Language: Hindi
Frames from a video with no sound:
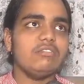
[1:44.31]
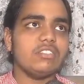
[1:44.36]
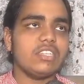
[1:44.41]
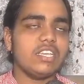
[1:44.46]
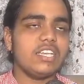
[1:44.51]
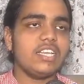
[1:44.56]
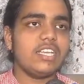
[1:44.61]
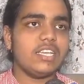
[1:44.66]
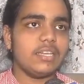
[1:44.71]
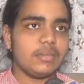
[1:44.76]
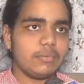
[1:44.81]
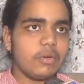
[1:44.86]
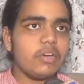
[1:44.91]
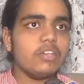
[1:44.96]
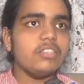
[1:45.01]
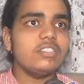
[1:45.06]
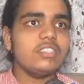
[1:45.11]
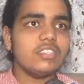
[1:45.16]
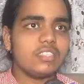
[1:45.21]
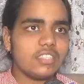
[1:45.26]
उसके लिए
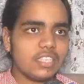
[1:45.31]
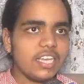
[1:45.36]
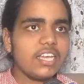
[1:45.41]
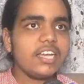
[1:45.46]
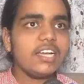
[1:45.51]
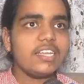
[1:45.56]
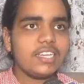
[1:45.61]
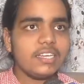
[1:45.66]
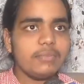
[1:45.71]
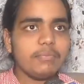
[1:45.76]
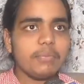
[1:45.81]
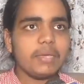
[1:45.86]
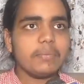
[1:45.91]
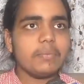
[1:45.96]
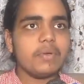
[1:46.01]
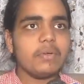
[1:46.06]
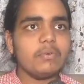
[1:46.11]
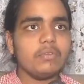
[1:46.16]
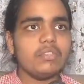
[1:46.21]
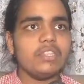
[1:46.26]
बहुत ये कठिन
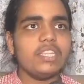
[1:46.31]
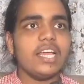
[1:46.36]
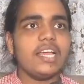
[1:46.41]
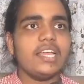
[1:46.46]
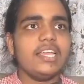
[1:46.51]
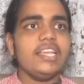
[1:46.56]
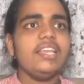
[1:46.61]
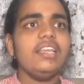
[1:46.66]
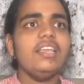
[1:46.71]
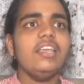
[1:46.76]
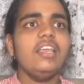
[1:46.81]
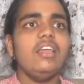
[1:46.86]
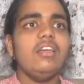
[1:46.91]
पेपर होता है